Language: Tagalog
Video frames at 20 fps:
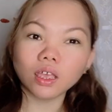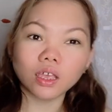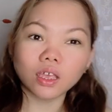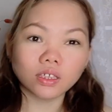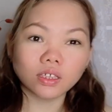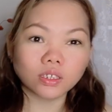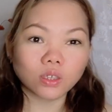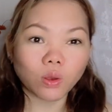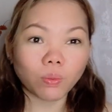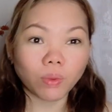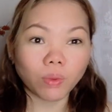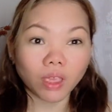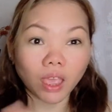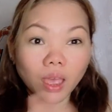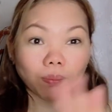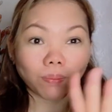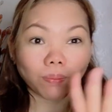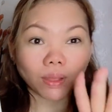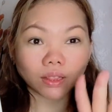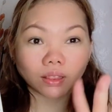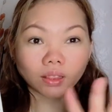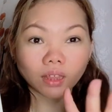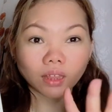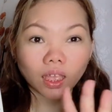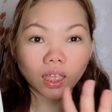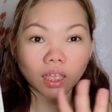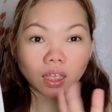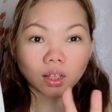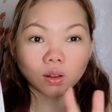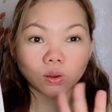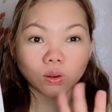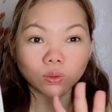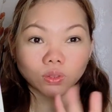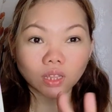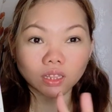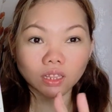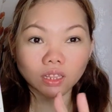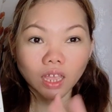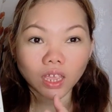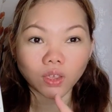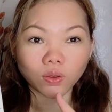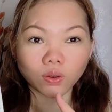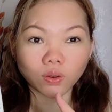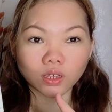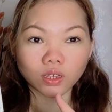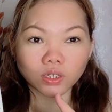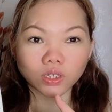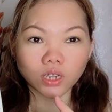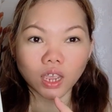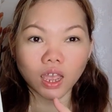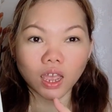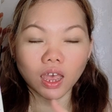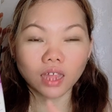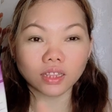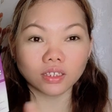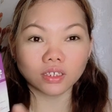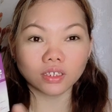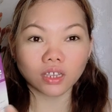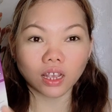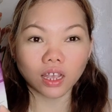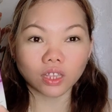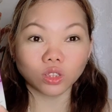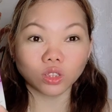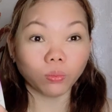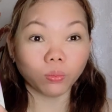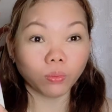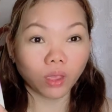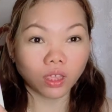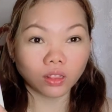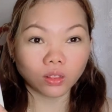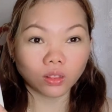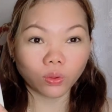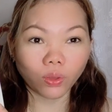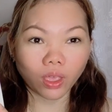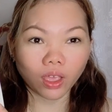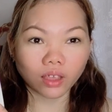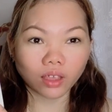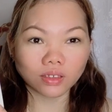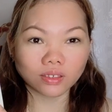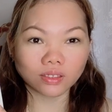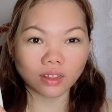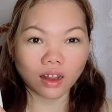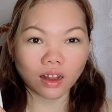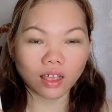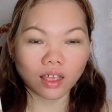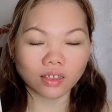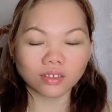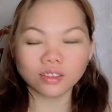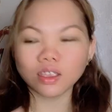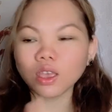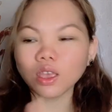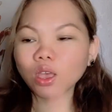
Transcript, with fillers: So may apat na glutathione na siya at saka tomato extracts.